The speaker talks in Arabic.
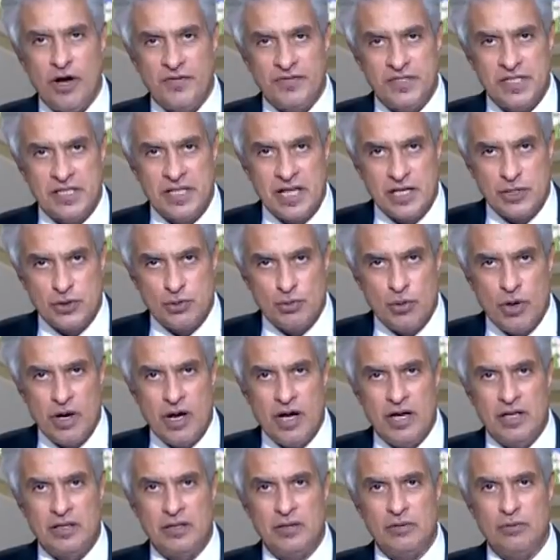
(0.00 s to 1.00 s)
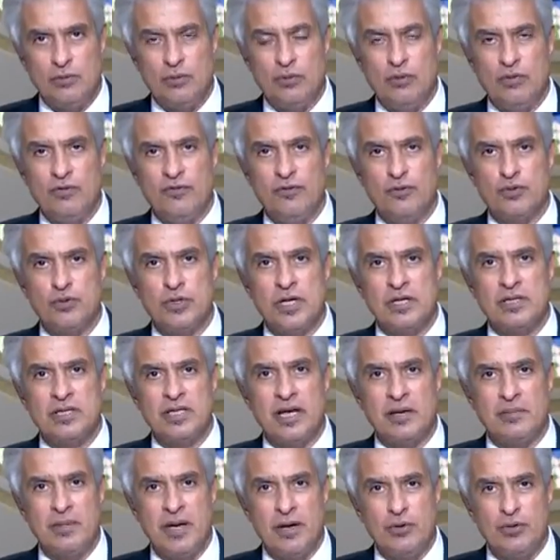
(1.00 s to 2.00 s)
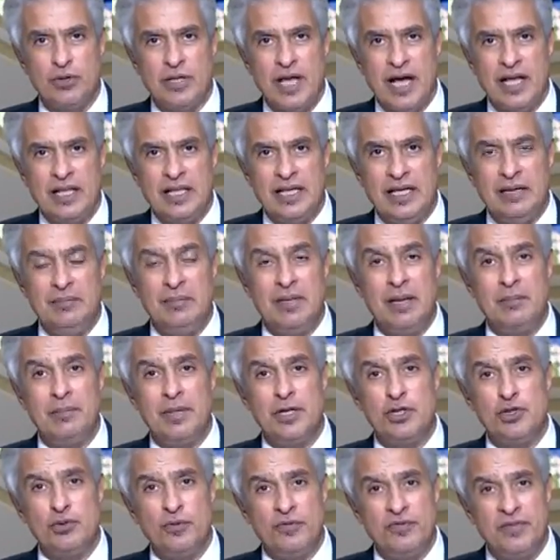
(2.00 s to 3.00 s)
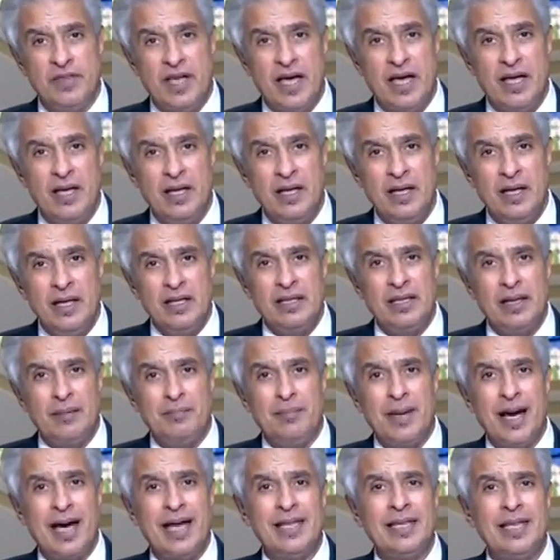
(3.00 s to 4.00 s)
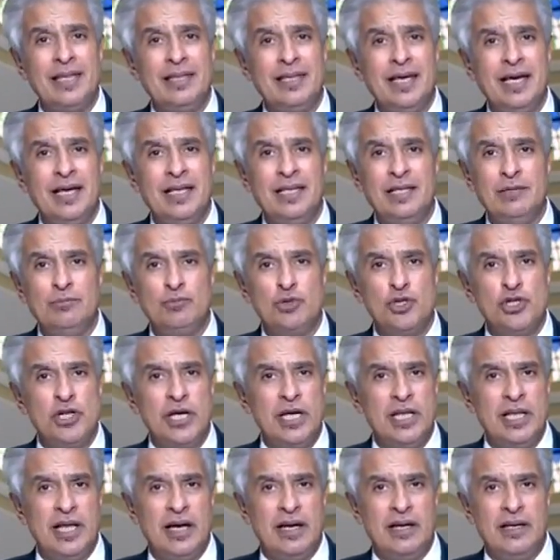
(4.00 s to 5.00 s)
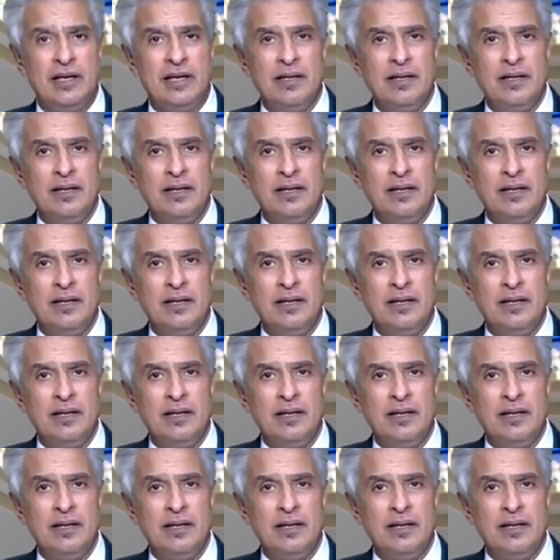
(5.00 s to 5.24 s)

محافظه اسوان وفي وزاره التربيه والتعليم لما يشوف ده طب ما غدا نحل المشكله